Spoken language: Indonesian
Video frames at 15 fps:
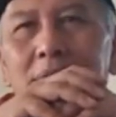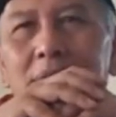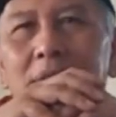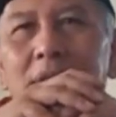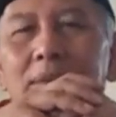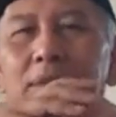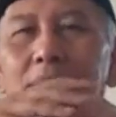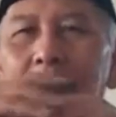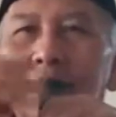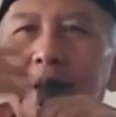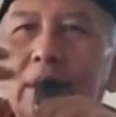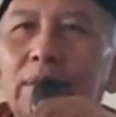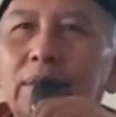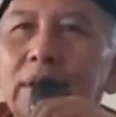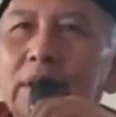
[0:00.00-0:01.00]
kenapa?
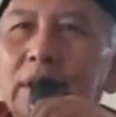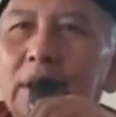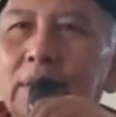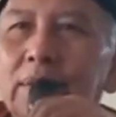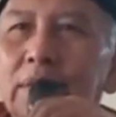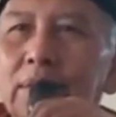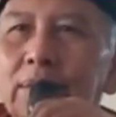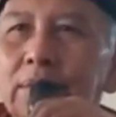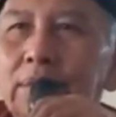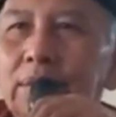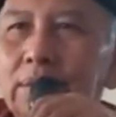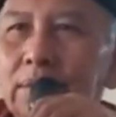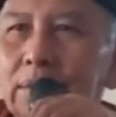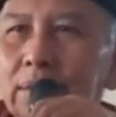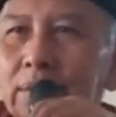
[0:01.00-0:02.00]
karena bisa
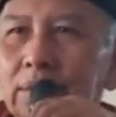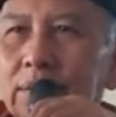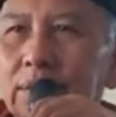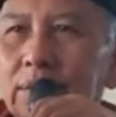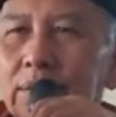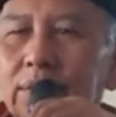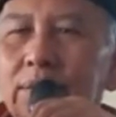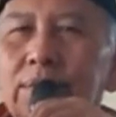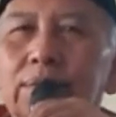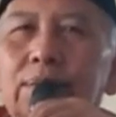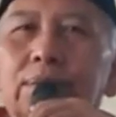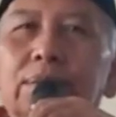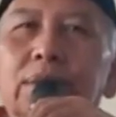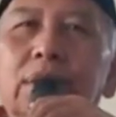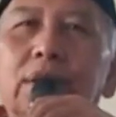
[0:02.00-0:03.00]

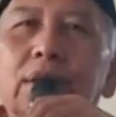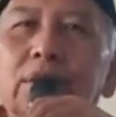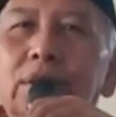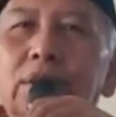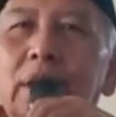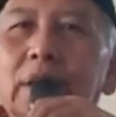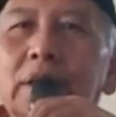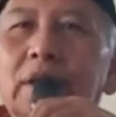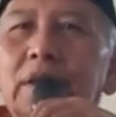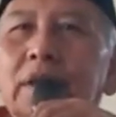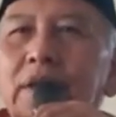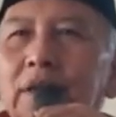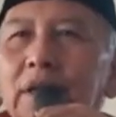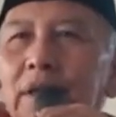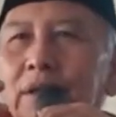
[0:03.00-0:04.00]
memperkuat
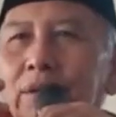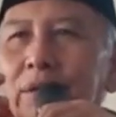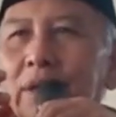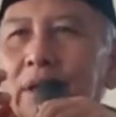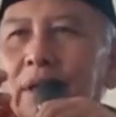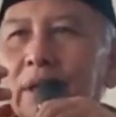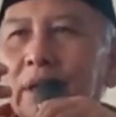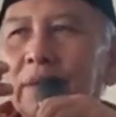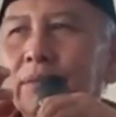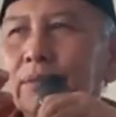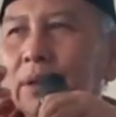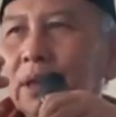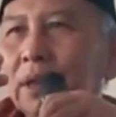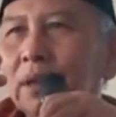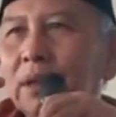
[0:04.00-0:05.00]
kesatuan
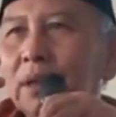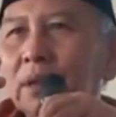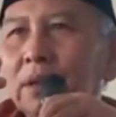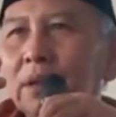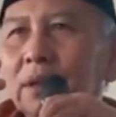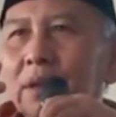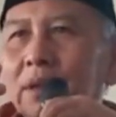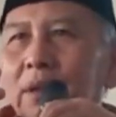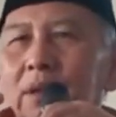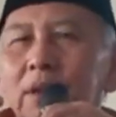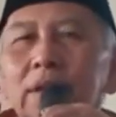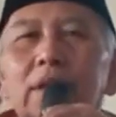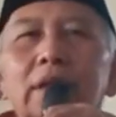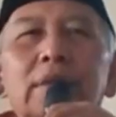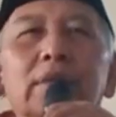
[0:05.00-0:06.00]
dan per
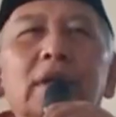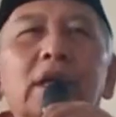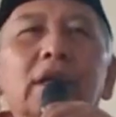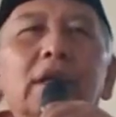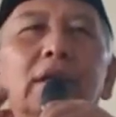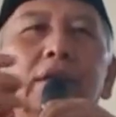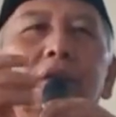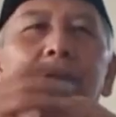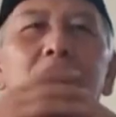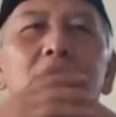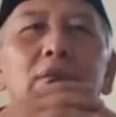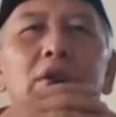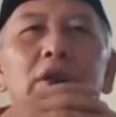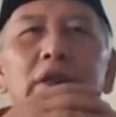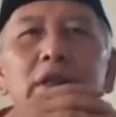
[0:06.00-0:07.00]
tibareto
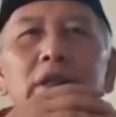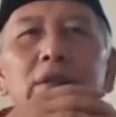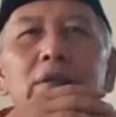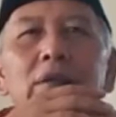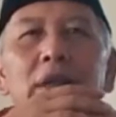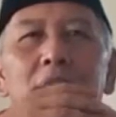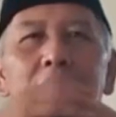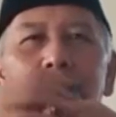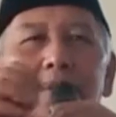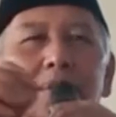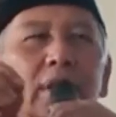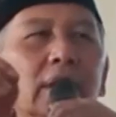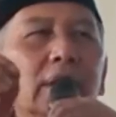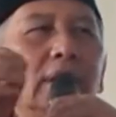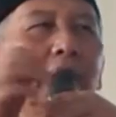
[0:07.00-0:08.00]
ngomong gitu anggere
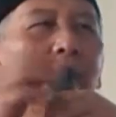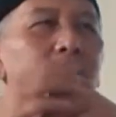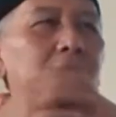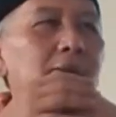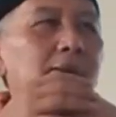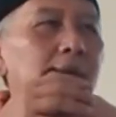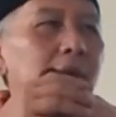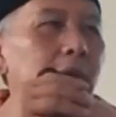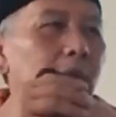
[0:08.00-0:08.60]
para sehat